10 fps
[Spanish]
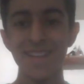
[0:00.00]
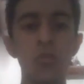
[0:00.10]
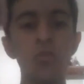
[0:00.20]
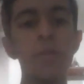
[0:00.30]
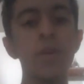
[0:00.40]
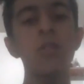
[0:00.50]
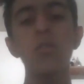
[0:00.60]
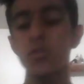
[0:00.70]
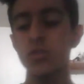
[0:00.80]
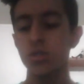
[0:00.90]
Número
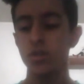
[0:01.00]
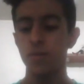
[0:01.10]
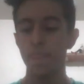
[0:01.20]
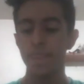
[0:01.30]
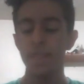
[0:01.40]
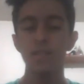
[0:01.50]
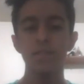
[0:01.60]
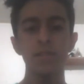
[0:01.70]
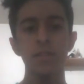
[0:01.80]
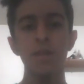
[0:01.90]
8.
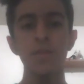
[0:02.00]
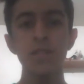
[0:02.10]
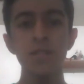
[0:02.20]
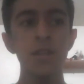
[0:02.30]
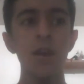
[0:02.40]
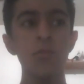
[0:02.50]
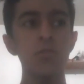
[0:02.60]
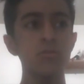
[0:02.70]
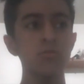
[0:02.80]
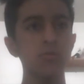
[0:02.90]
Sinceramente amo
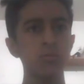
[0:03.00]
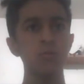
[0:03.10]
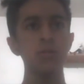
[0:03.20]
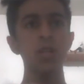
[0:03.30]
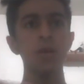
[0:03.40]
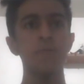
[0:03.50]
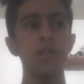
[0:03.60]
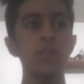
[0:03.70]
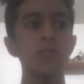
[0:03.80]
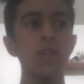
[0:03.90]
todas las
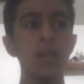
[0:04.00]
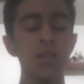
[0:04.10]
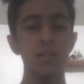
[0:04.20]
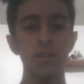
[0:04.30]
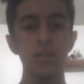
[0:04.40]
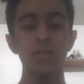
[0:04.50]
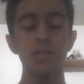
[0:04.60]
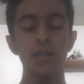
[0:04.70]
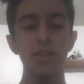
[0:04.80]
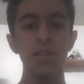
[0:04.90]
películas que
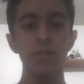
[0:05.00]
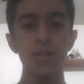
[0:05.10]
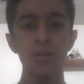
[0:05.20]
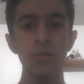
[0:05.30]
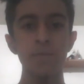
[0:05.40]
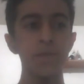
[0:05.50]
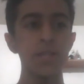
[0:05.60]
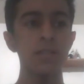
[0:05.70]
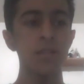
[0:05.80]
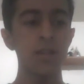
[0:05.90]
tengan que ver con
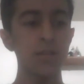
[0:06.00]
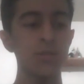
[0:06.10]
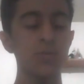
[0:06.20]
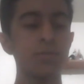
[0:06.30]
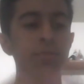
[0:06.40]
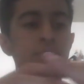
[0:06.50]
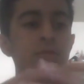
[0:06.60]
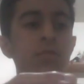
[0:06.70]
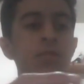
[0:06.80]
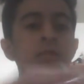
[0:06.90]
Pixar. Es un
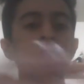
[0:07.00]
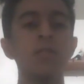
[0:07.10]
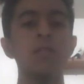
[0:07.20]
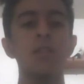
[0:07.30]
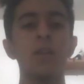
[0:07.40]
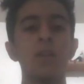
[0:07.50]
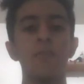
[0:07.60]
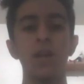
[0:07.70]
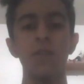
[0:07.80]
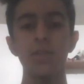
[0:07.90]
mundo
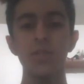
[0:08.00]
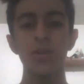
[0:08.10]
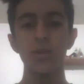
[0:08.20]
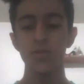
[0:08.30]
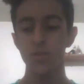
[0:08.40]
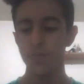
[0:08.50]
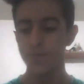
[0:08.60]
maravilloso.